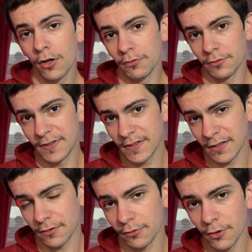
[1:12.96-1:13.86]
le
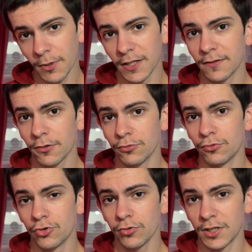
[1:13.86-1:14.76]
17 octobre étant
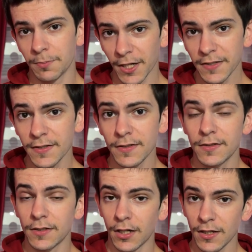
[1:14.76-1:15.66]
une journée presse,
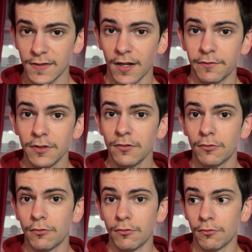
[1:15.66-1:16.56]
c'est réservé
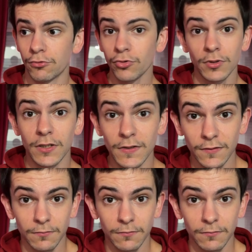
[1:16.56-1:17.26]
aux journalistes.